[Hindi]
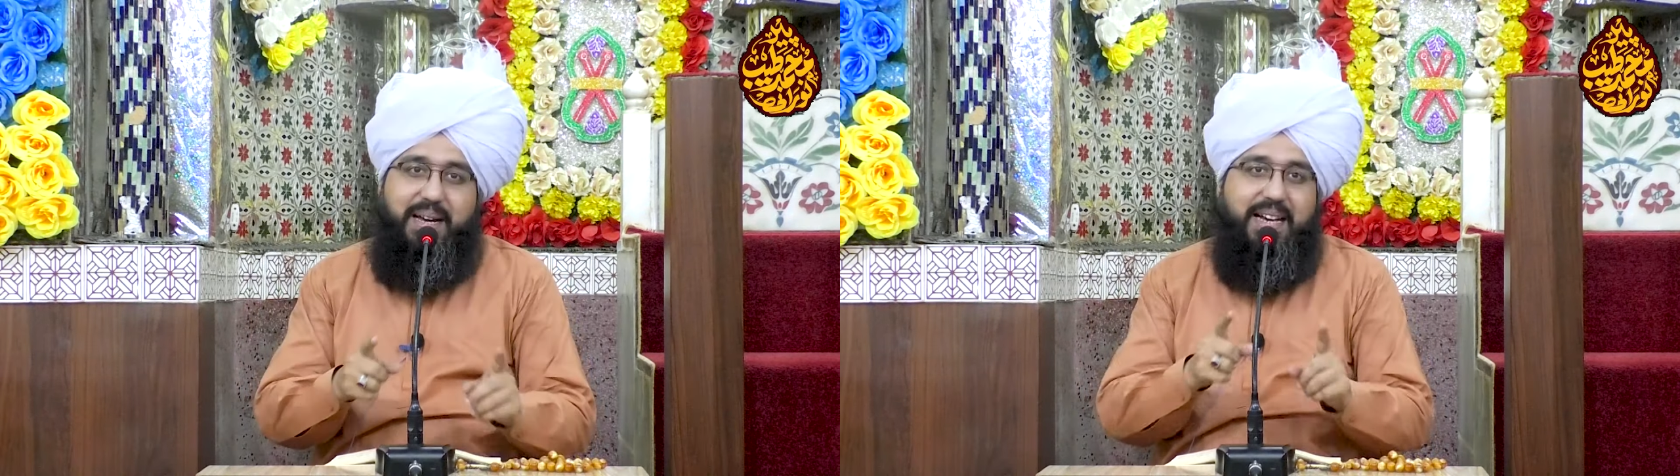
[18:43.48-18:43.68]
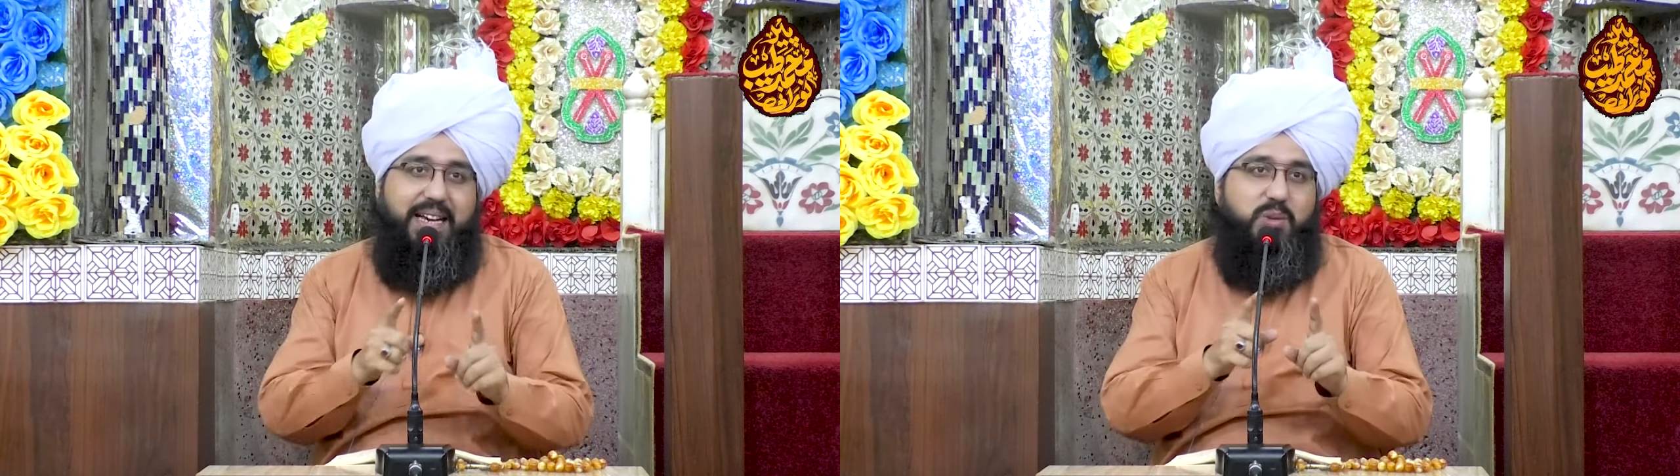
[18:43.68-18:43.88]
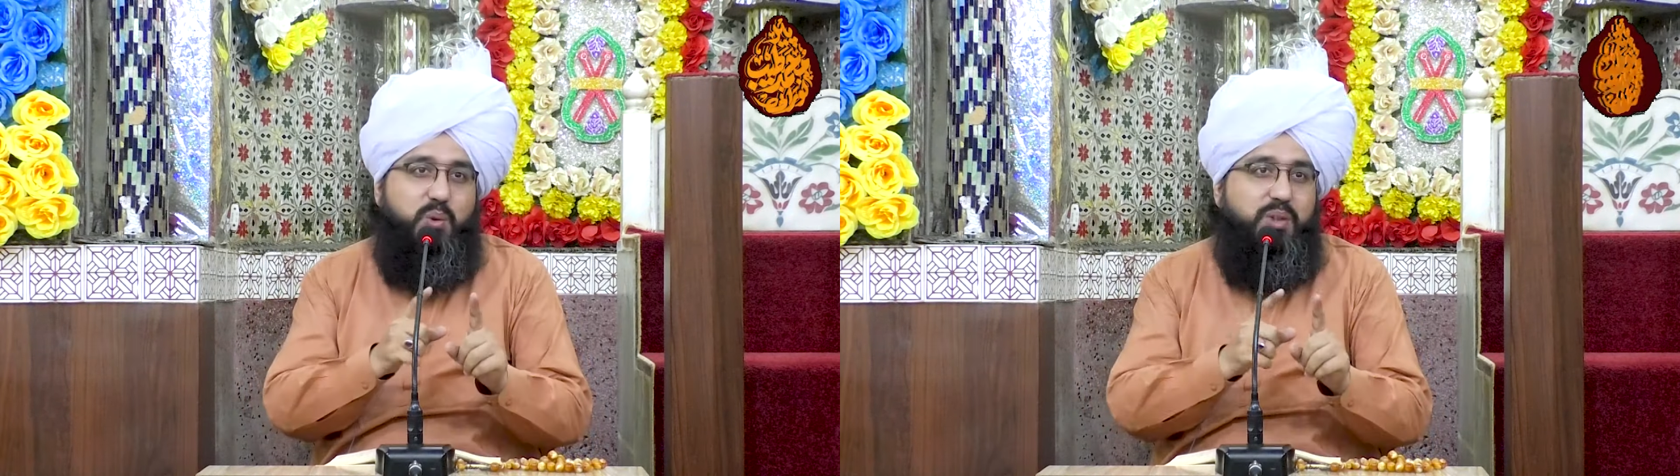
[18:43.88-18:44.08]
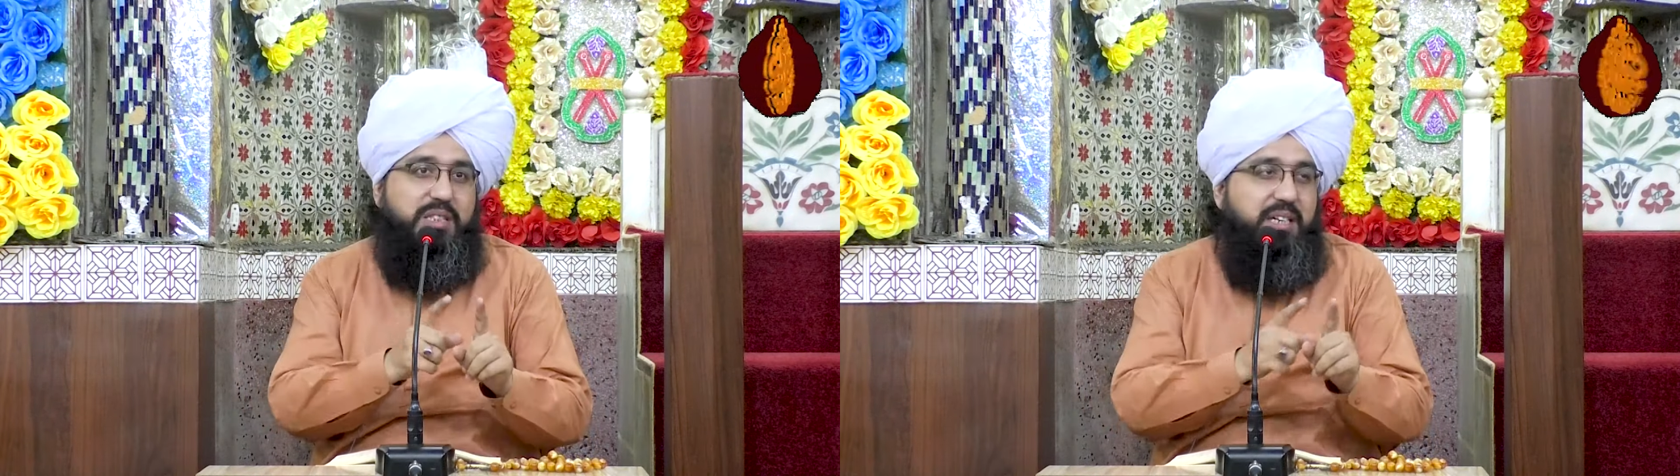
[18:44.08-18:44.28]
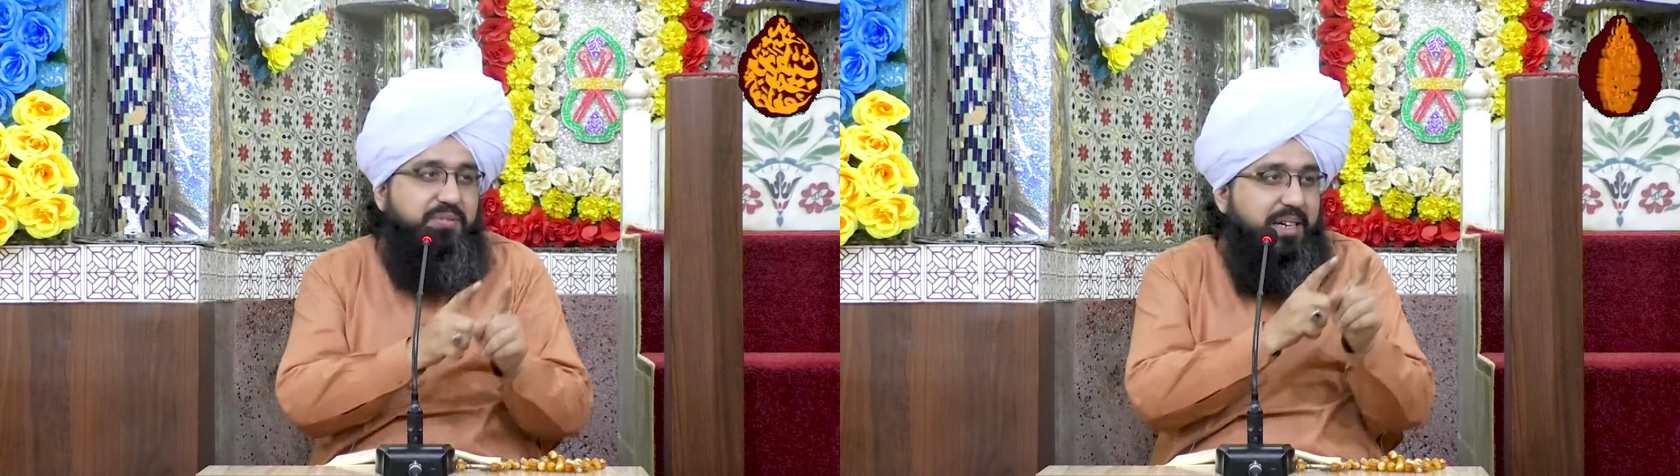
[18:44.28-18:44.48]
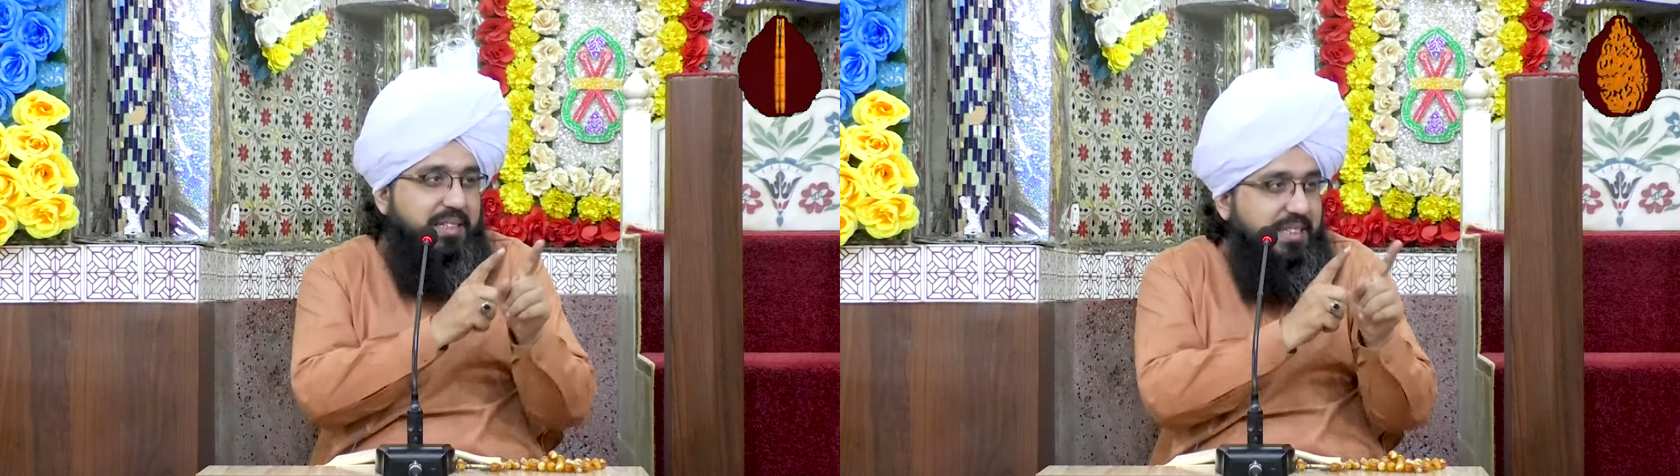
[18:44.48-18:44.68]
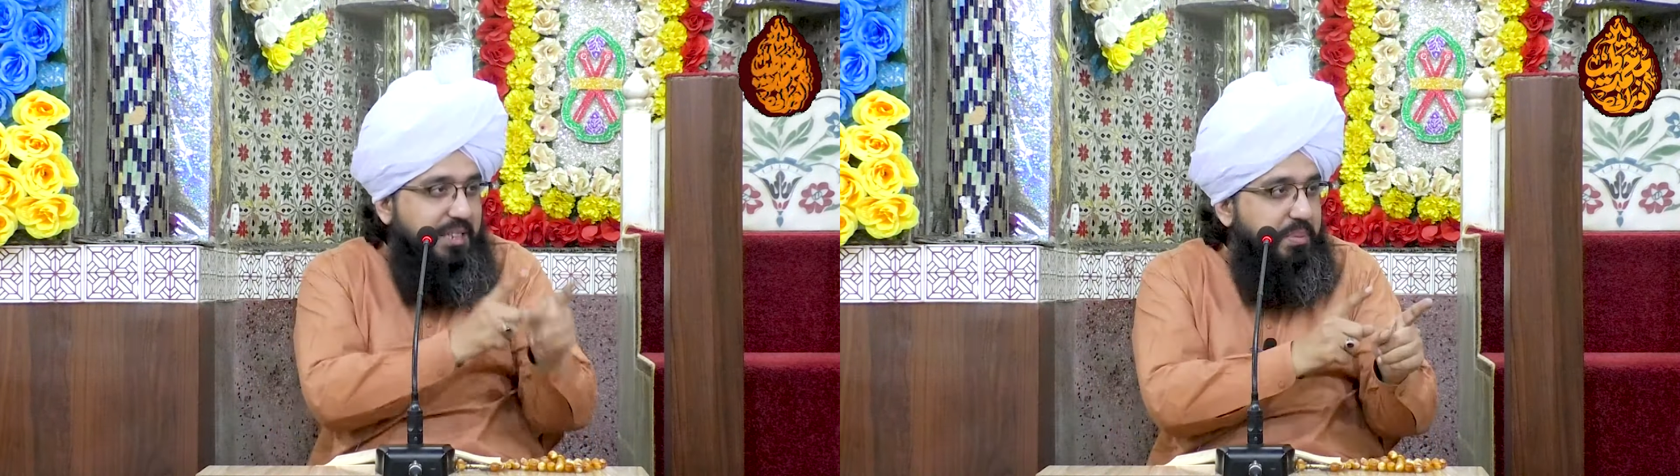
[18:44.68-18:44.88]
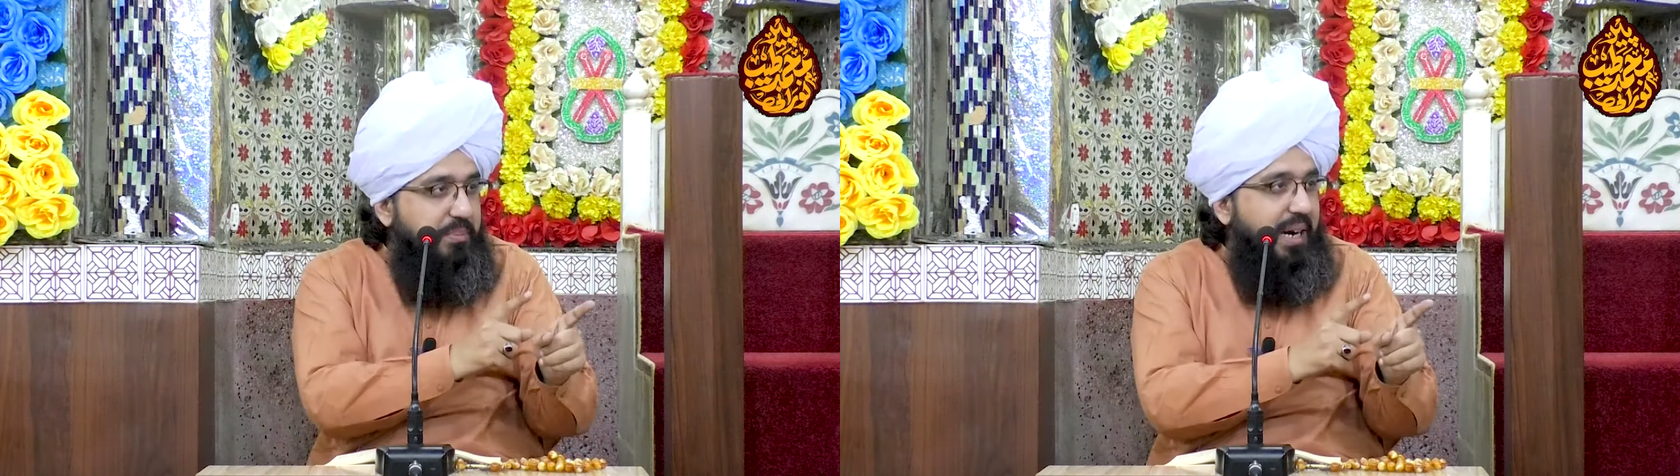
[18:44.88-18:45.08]
है कि दूध की
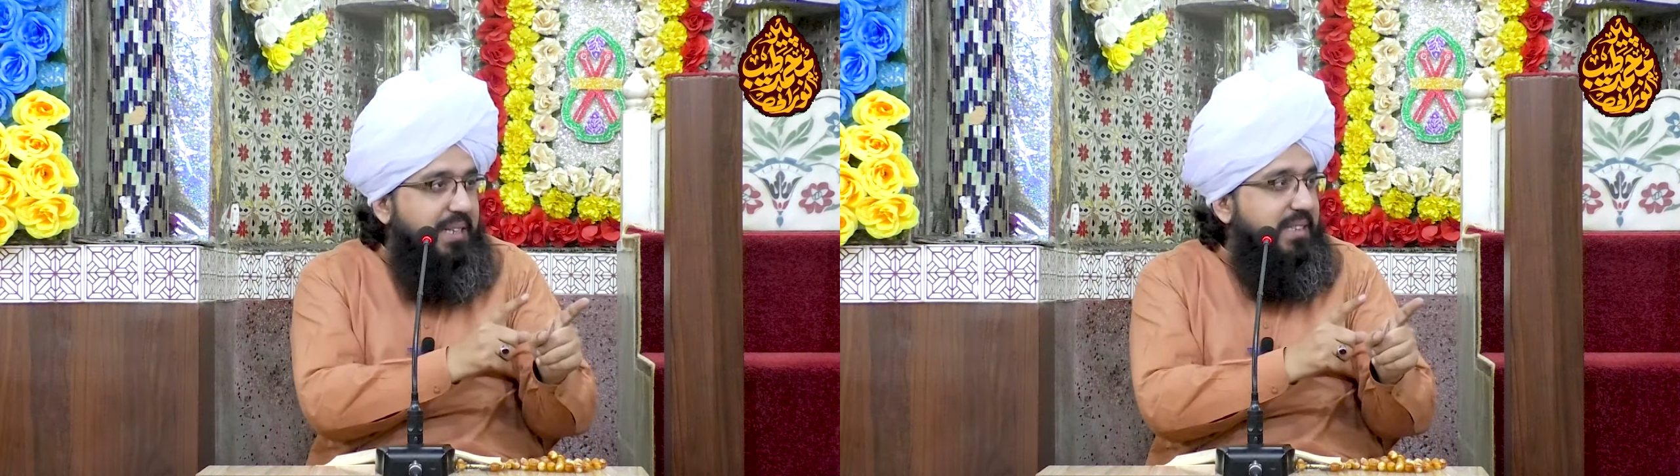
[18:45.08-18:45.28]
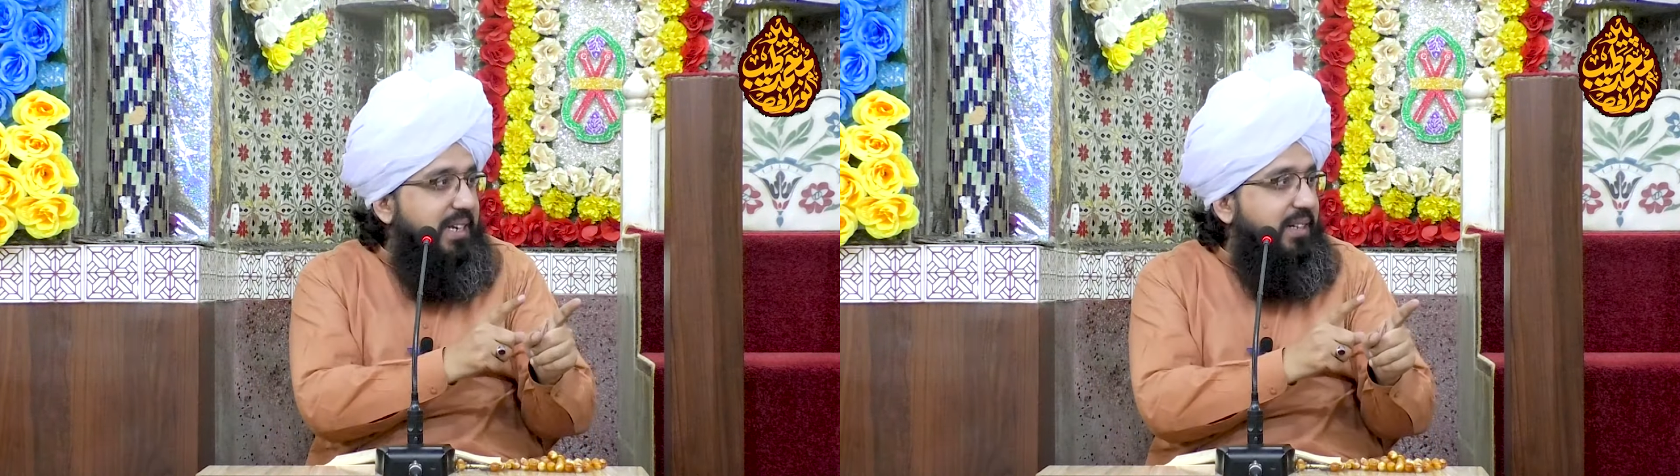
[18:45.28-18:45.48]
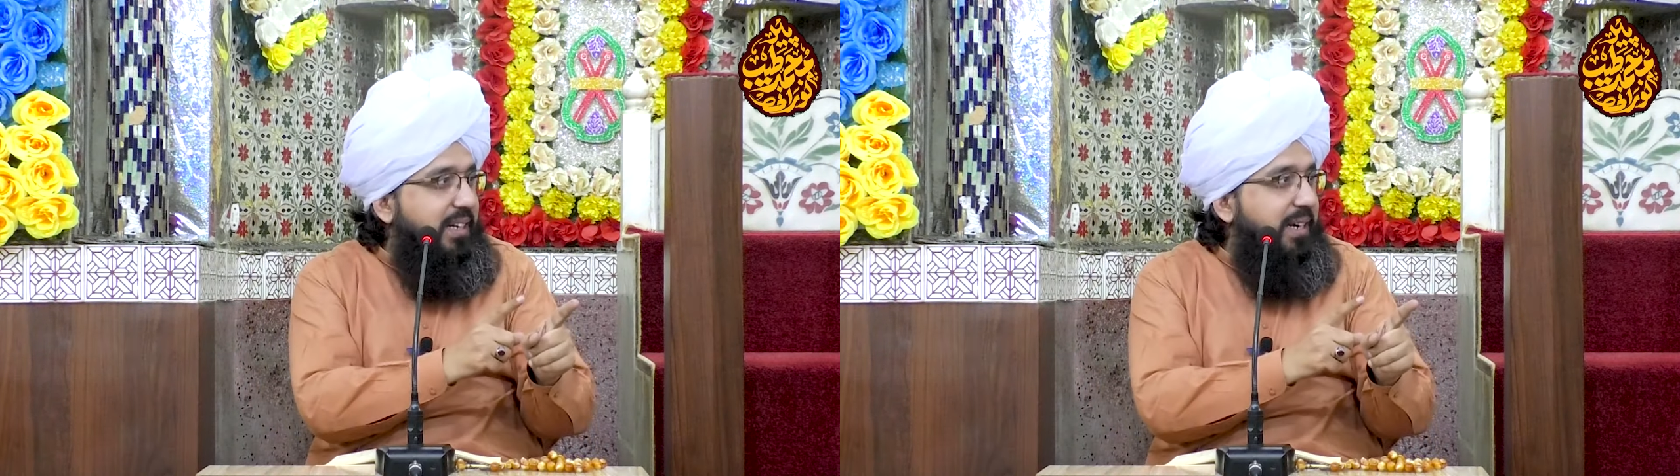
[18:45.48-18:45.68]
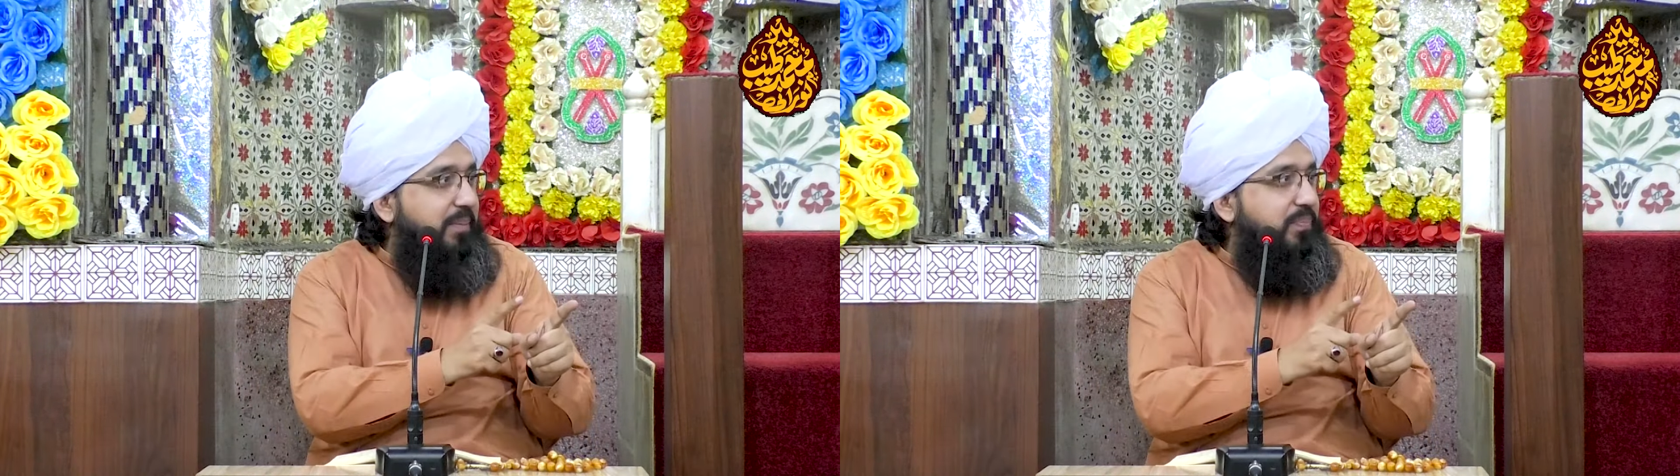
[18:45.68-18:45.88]
अफादियत भी बयान कर दी